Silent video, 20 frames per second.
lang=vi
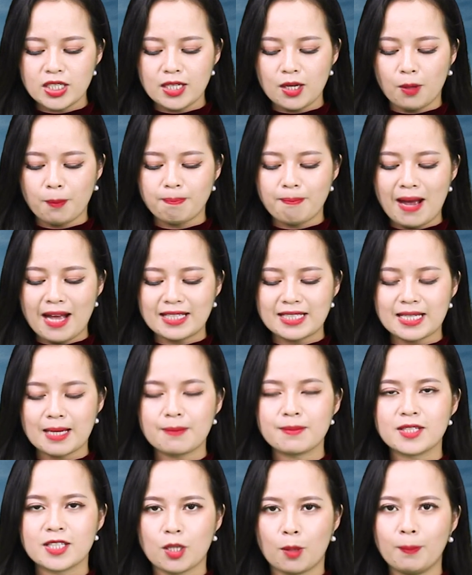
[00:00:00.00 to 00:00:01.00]
triệu
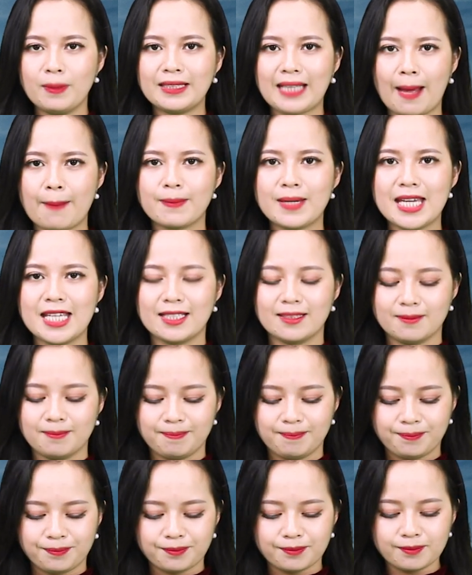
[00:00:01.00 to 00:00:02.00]
368 nghìn.
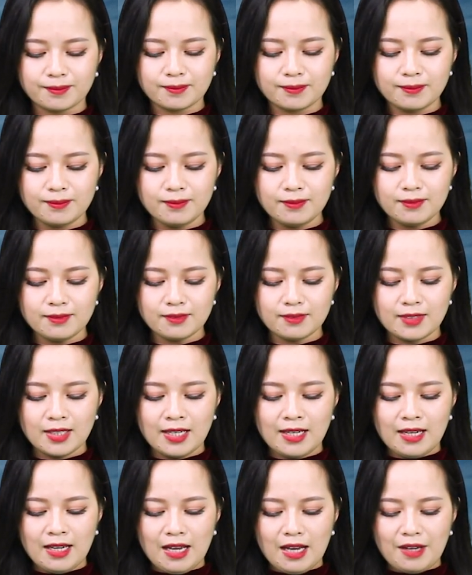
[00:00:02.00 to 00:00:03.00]

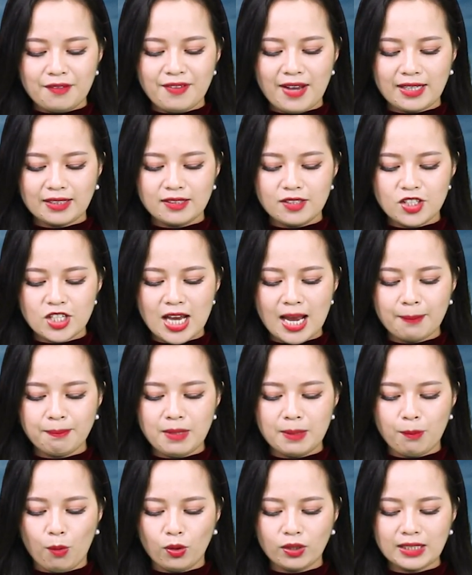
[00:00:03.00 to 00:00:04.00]
Vàng nữ trang
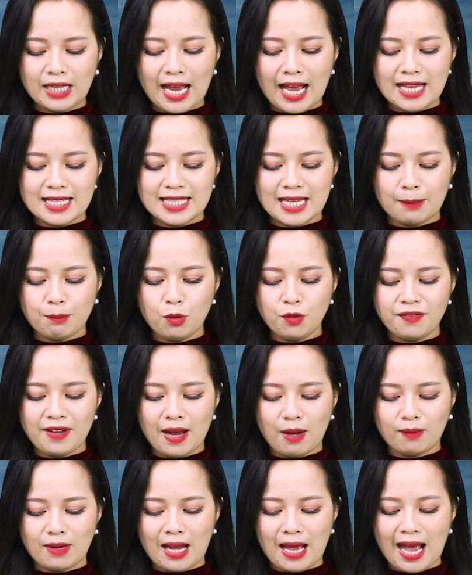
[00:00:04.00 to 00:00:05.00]
14K giá mua
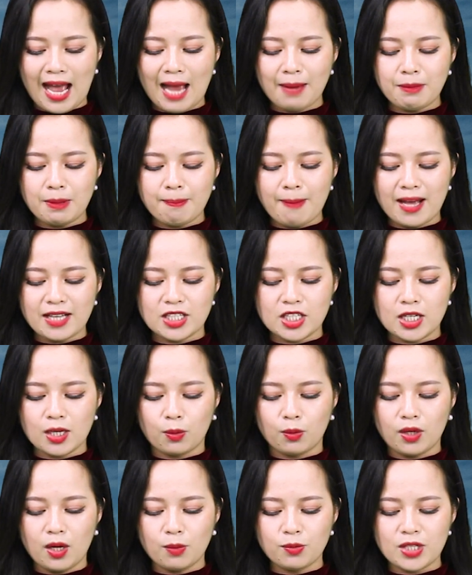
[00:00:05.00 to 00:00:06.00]
vào là 23
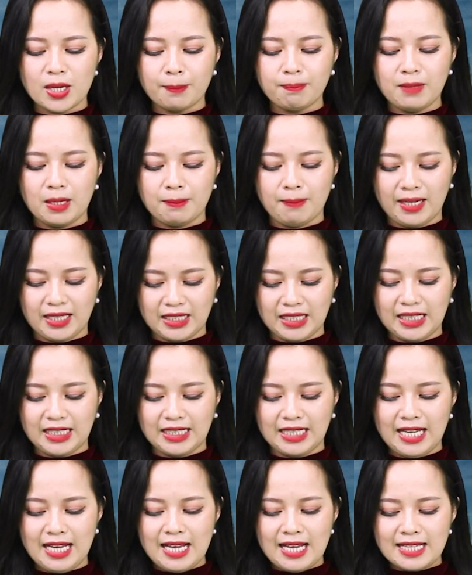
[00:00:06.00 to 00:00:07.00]
triệu 017
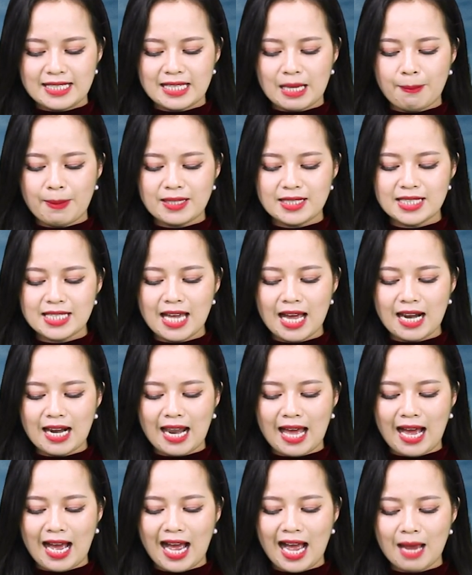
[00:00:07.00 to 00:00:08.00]
nghìn, giá bán ra
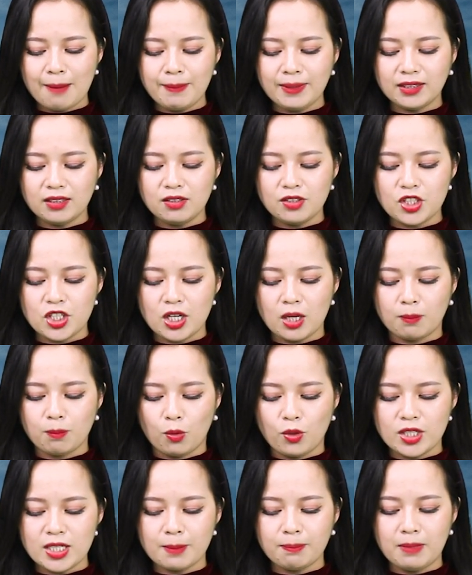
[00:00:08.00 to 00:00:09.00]
là 24 triệu
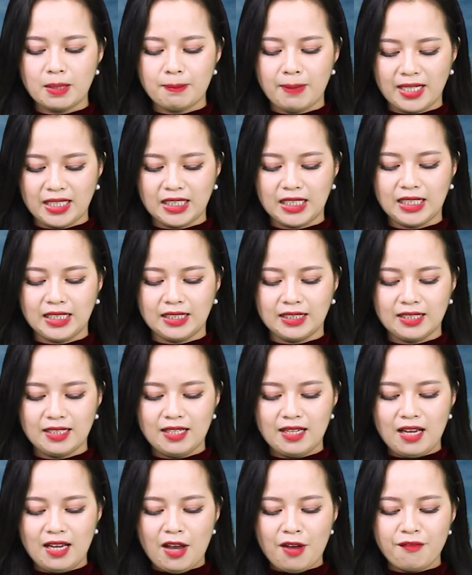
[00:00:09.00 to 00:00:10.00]
417 nghìn.
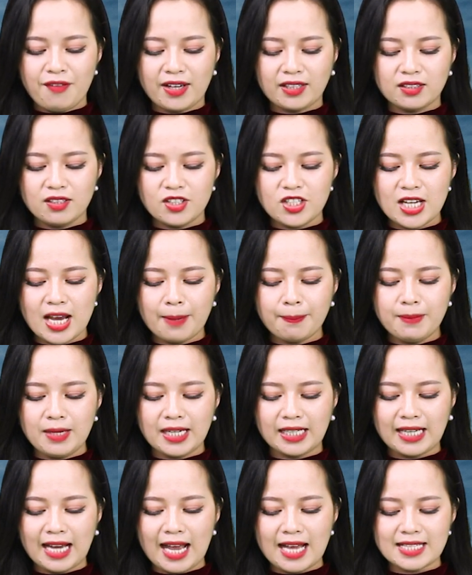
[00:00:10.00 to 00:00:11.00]
Vàng nữ trang
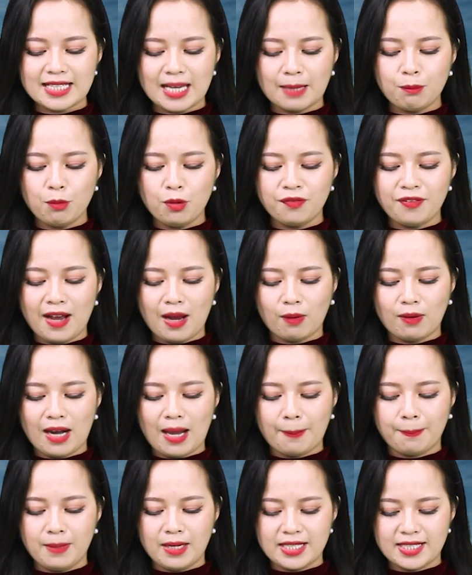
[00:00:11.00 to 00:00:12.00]
10K giá mua vào
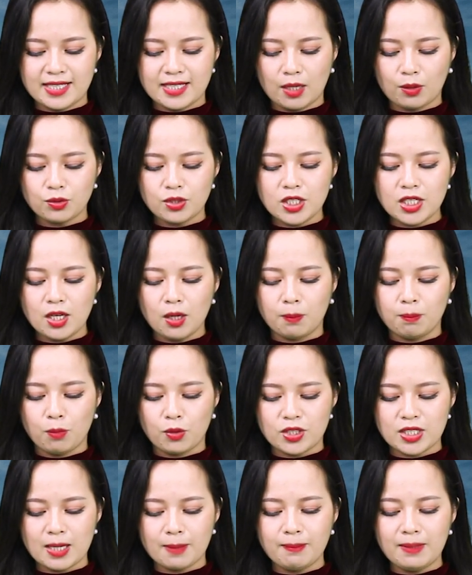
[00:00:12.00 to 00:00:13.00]
là 16 triệu
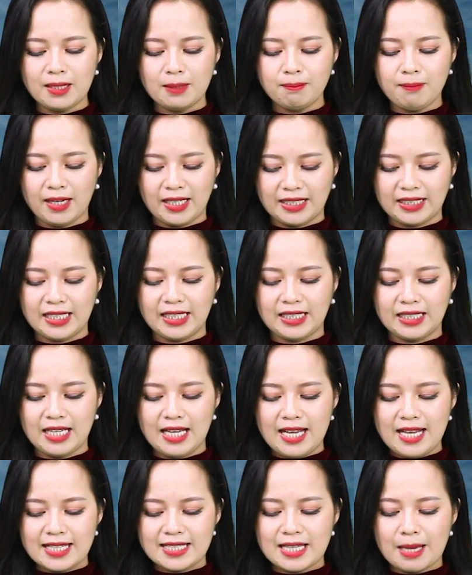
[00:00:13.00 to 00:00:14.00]
107 nghìn,
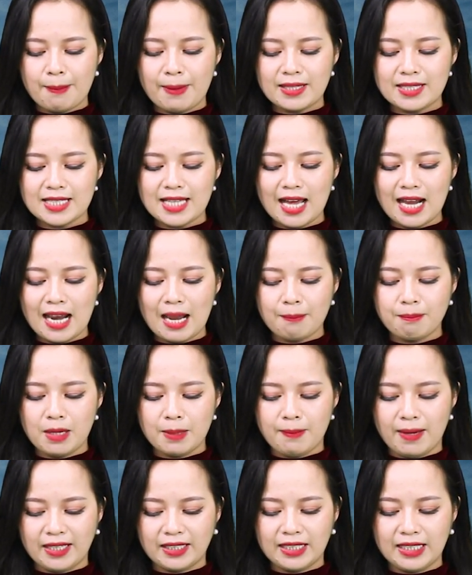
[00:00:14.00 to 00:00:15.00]
giá bán ra là
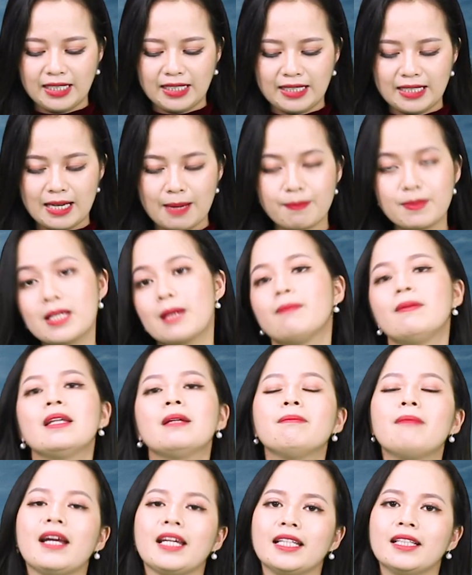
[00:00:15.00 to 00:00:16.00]
17 nghìn
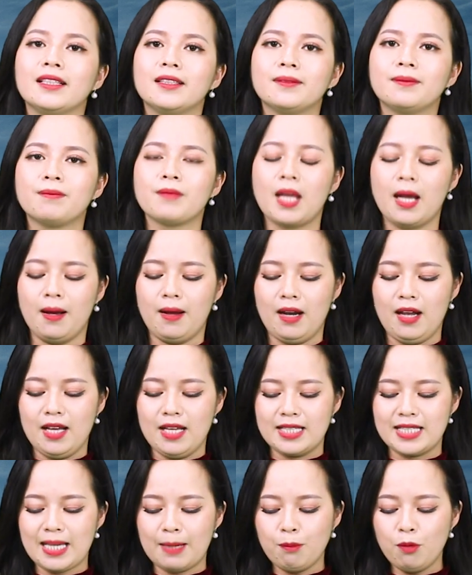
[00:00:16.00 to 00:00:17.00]
507.
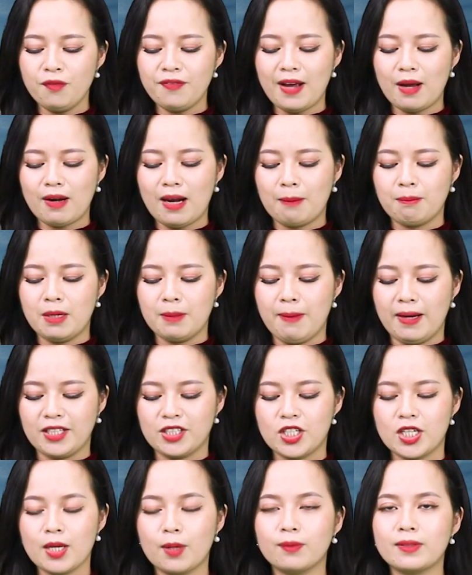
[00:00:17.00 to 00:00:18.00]
Giá mua vào là 17
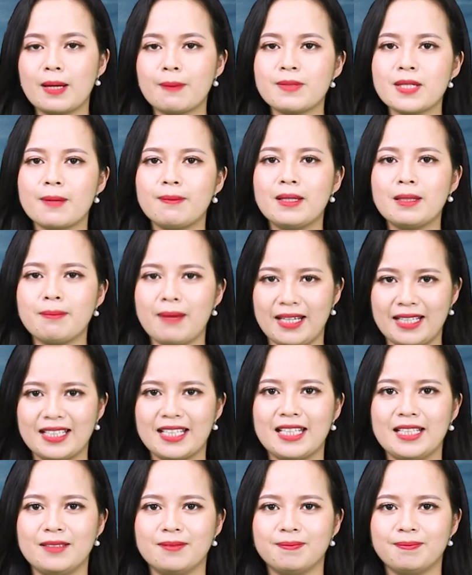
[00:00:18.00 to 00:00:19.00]
triệu 507
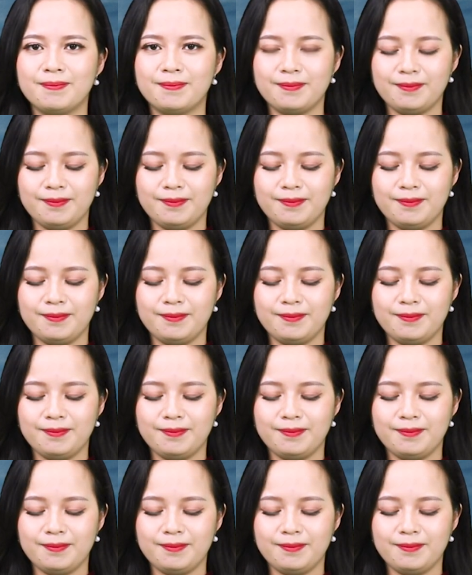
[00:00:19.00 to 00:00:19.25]
nghìn.